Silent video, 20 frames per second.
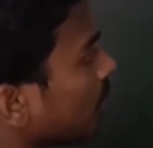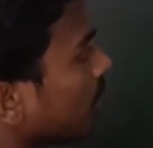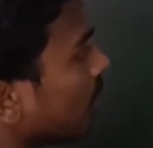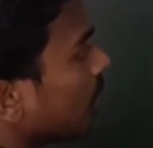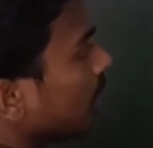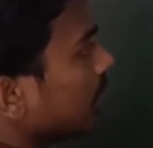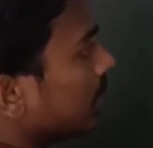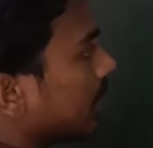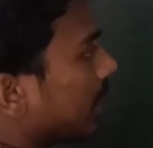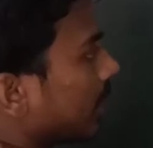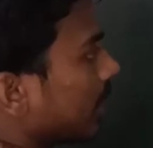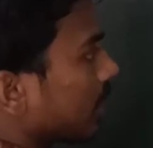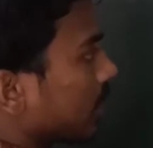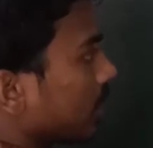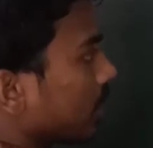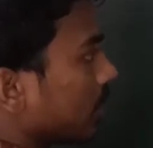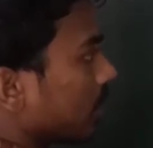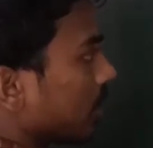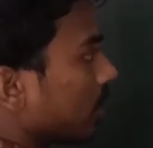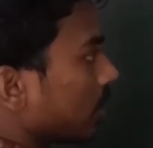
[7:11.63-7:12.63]
लीटर
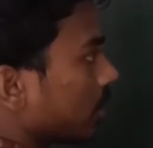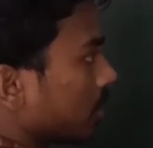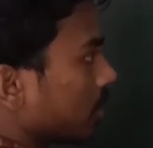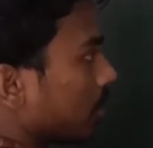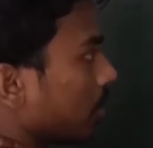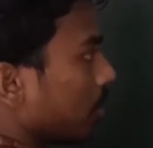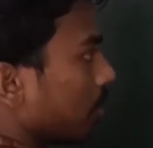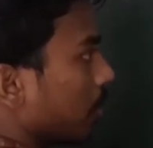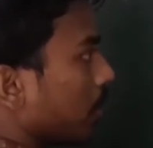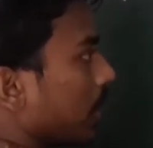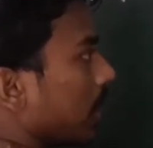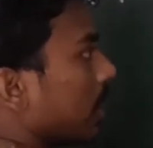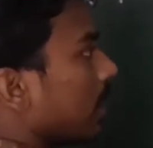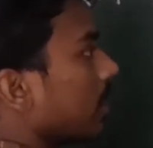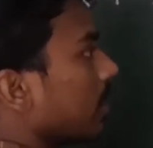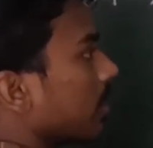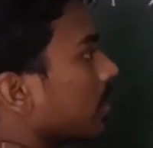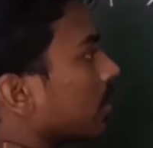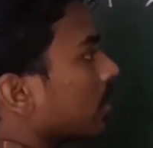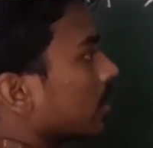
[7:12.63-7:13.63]
में
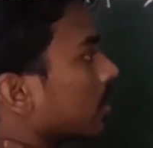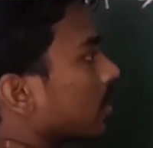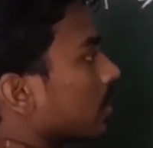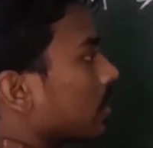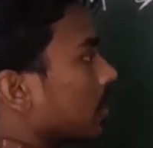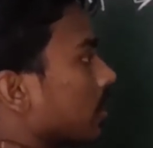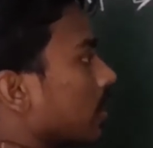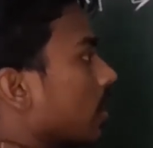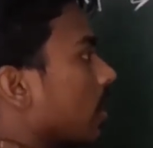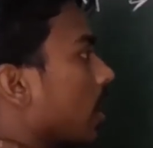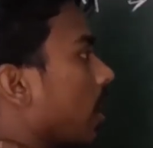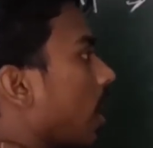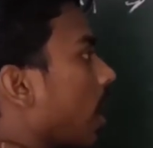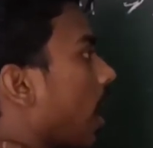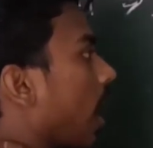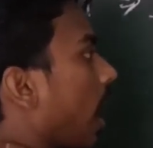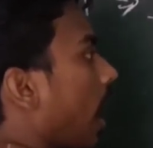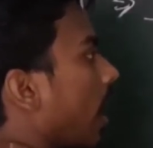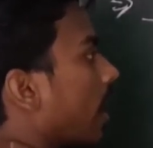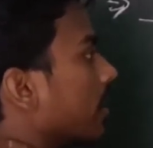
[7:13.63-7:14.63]

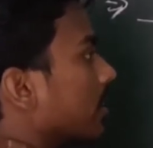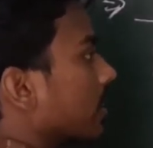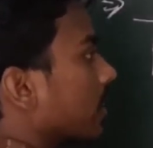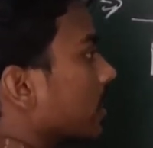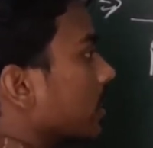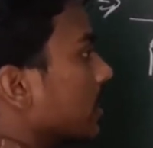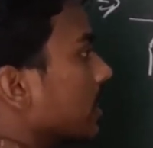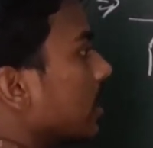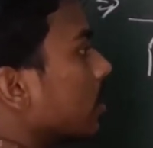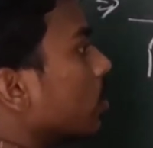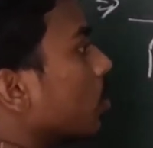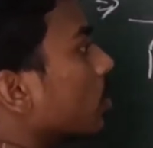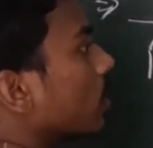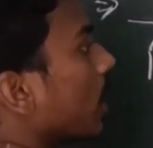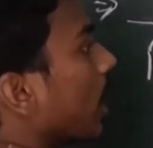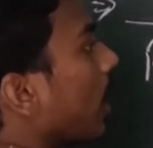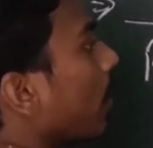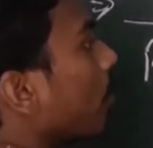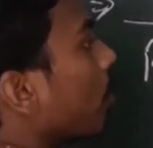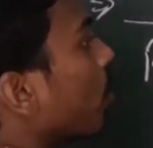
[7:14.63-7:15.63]
आयतन ये होता है